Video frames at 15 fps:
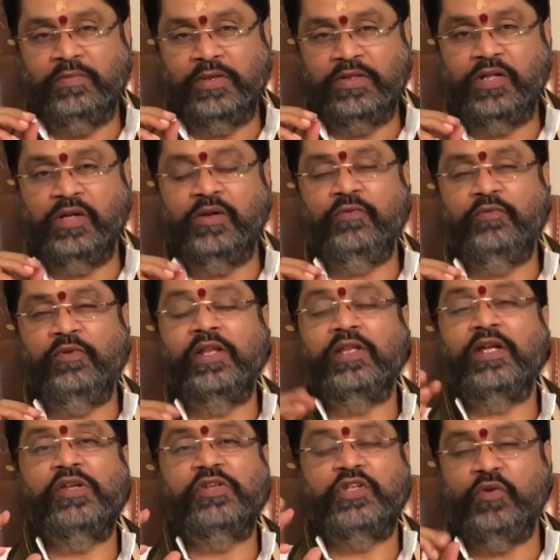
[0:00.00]
మంచి
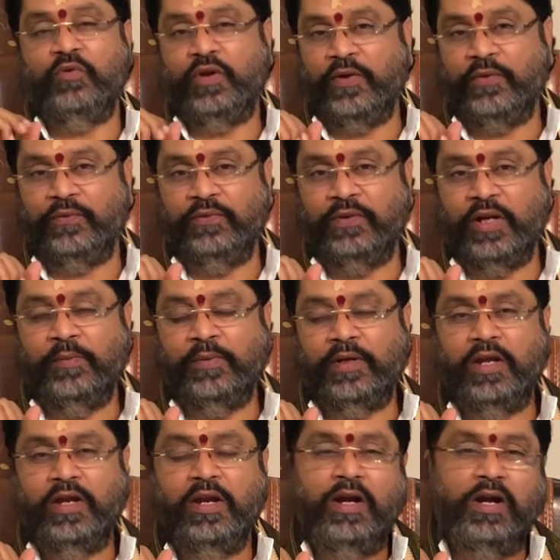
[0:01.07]
ఫలితాన్ని ఇచ్చే అవకాశం ఉంది కాబట్టి